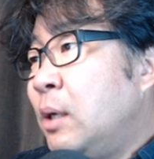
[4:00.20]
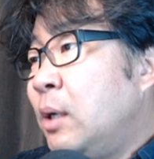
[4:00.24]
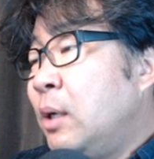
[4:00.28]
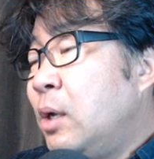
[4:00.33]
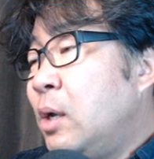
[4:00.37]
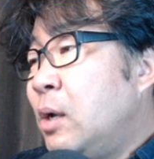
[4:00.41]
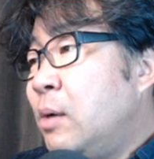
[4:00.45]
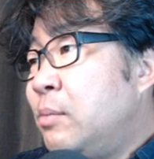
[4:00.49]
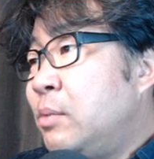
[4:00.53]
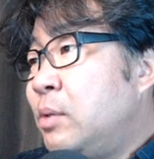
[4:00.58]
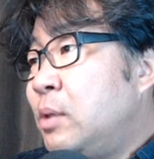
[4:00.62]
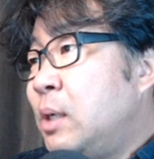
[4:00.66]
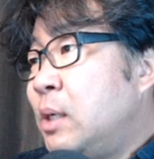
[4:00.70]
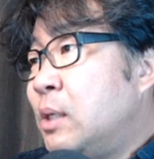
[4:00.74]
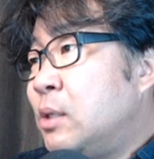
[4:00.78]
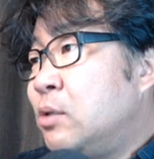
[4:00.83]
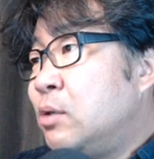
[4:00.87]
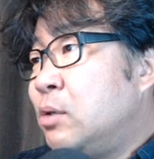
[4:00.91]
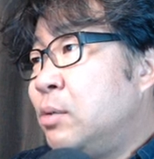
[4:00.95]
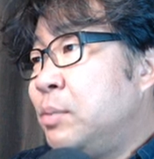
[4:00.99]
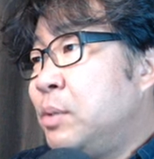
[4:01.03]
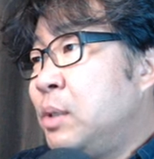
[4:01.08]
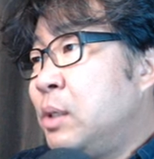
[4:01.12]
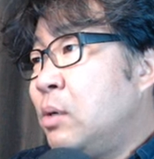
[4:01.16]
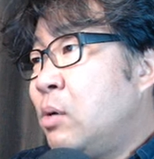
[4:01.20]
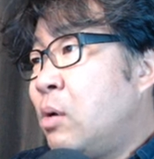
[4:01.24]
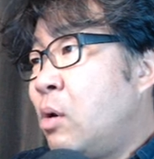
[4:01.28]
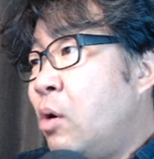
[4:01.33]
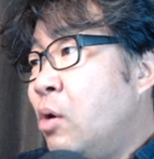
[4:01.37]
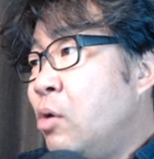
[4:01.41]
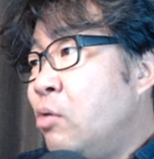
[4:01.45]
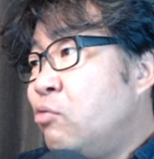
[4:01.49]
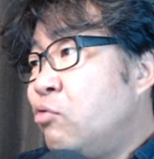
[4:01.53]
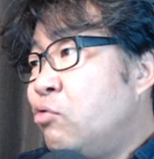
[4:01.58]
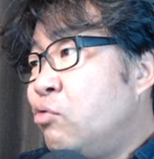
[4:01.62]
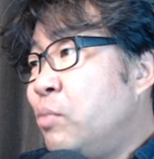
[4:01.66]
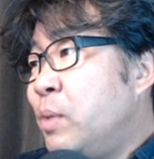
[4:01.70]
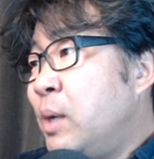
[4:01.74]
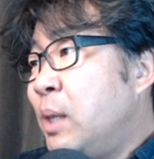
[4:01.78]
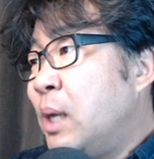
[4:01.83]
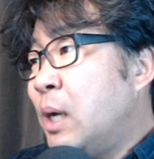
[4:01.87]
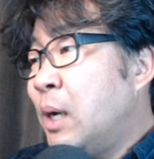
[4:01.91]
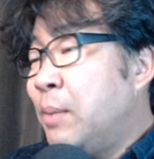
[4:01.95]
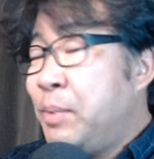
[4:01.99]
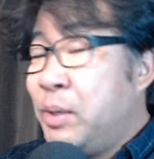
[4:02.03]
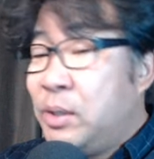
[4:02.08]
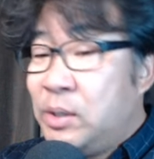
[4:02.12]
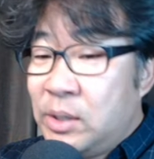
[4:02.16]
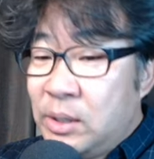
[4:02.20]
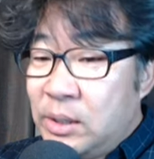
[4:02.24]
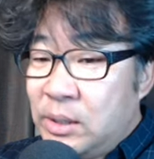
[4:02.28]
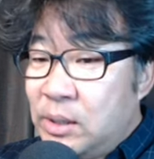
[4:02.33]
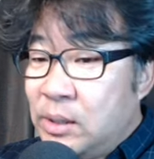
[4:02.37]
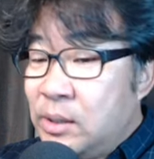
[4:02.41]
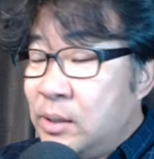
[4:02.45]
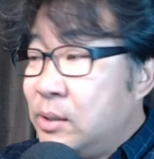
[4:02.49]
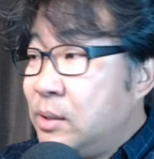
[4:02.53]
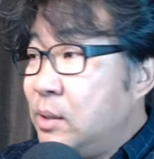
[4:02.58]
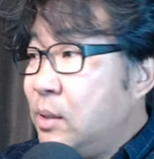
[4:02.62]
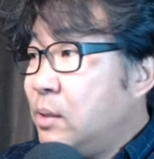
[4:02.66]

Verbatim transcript: 겸 드레스룸이 거의 9m가 펼쳐지는 거죠.